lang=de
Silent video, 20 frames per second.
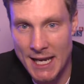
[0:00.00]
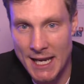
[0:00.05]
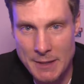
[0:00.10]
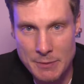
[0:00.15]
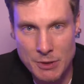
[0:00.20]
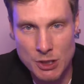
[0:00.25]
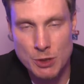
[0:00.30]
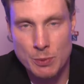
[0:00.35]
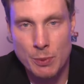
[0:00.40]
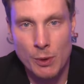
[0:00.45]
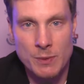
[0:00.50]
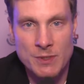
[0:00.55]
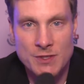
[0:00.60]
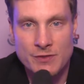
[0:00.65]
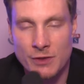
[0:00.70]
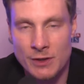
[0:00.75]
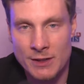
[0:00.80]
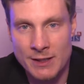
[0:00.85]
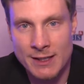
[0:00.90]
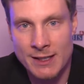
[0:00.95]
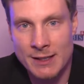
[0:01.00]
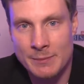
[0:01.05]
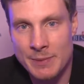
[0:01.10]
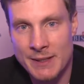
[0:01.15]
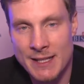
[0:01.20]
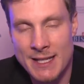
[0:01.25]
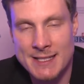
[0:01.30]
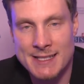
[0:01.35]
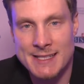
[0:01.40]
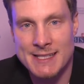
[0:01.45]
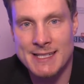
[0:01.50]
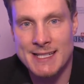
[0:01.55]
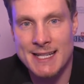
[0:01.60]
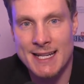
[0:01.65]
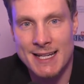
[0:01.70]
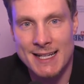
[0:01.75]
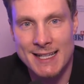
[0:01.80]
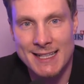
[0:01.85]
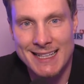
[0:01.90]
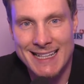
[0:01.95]
Liebe Spobis-Freunde, bin jetzt in
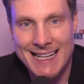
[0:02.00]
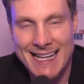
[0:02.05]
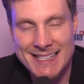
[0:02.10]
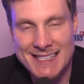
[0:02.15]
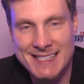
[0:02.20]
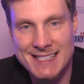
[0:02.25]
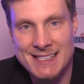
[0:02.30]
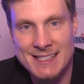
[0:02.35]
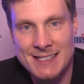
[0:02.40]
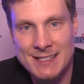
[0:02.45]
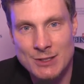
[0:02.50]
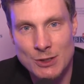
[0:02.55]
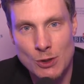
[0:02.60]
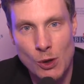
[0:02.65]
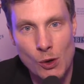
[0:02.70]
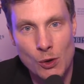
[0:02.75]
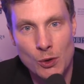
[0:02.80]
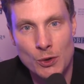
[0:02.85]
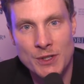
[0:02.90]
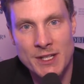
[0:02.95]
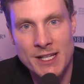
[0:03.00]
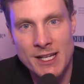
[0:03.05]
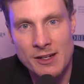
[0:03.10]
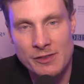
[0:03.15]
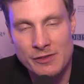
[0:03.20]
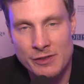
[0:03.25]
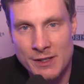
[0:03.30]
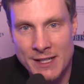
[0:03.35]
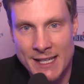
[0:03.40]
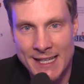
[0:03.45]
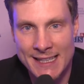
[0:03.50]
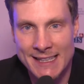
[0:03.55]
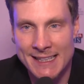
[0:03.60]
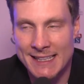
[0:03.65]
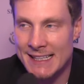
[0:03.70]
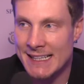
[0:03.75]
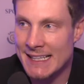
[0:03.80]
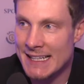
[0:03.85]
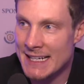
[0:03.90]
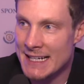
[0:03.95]
der letzten Talkrunde hier von
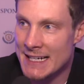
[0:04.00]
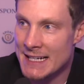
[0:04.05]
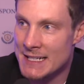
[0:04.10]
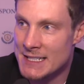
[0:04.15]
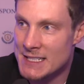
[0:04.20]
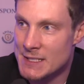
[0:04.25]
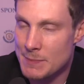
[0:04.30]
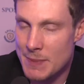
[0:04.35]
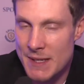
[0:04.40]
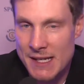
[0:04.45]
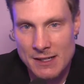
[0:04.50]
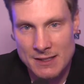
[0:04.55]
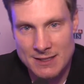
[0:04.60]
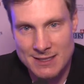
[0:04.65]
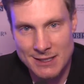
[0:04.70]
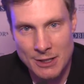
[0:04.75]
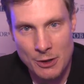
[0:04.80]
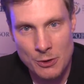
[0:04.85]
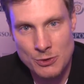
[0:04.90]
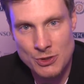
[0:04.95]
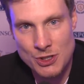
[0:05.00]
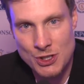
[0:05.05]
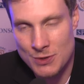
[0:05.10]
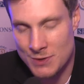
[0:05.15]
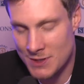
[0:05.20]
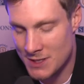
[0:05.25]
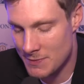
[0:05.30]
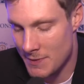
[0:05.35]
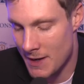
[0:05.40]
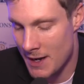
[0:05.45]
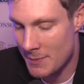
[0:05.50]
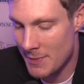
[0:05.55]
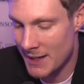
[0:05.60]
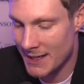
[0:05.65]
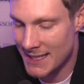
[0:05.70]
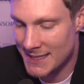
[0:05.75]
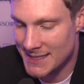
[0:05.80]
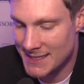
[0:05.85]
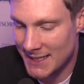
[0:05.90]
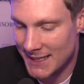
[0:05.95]
der Speakers Lounge und zwar mein
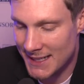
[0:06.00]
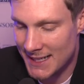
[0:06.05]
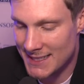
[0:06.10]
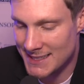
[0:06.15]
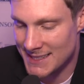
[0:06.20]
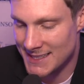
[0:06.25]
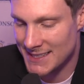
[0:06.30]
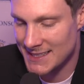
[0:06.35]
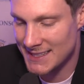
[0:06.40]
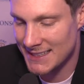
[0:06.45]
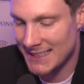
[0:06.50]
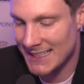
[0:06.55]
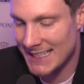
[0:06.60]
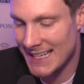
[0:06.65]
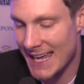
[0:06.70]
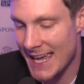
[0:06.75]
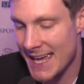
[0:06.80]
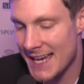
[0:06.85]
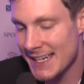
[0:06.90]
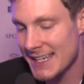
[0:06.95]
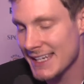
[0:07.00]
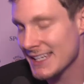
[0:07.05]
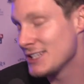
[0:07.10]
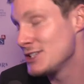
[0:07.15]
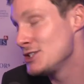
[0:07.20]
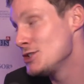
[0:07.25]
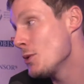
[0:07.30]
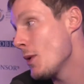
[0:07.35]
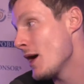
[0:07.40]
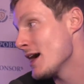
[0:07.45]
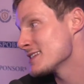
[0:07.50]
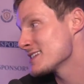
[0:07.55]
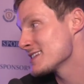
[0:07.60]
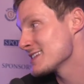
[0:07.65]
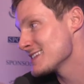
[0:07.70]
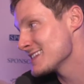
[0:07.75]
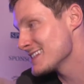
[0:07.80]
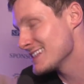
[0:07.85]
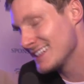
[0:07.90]
letzter Gast äh, Erik Johansen